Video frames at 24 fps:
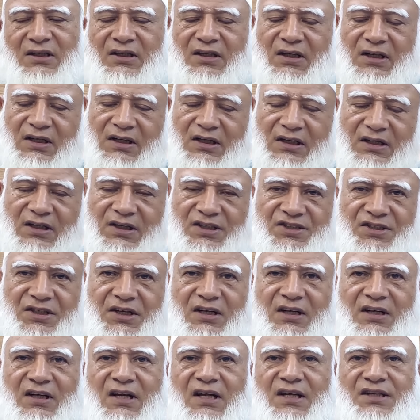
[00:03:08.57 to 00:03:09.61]
এখানে
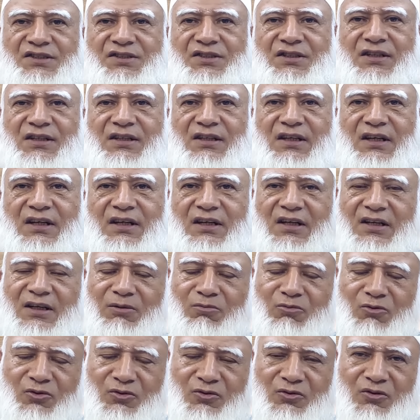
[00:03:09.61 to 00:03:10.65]
খ্রিস্টানরা আছেন
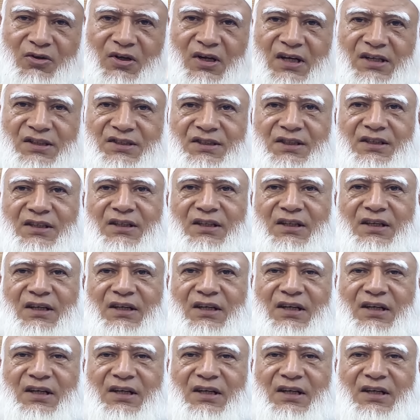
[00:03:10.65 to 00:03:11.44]
এখানে বৌদ্ধরা আছেন